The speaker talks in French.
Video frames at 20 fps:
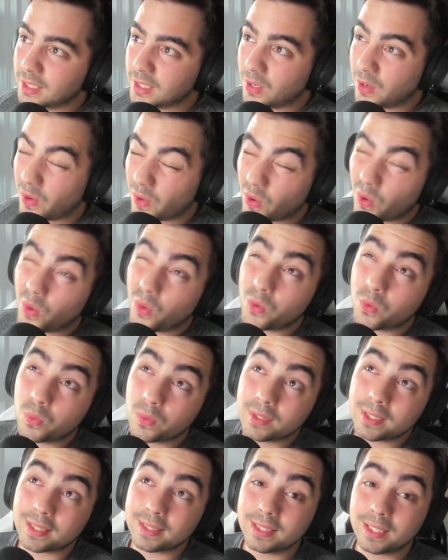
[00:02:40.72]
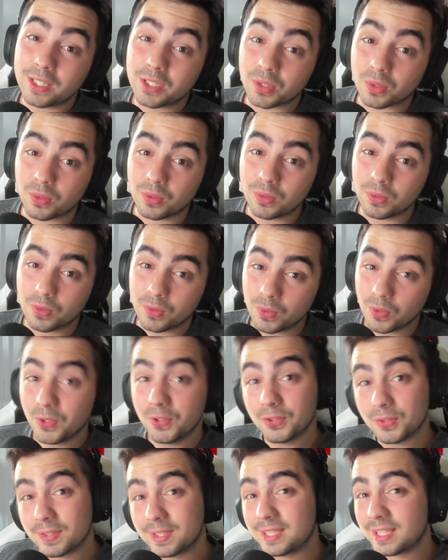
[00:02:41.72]
Rencontrer des gens, le
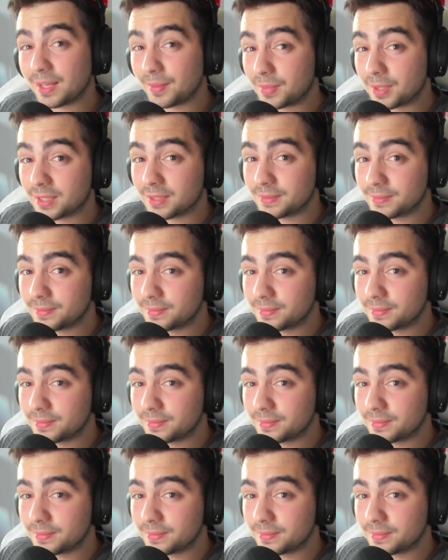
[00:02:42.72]
sociable.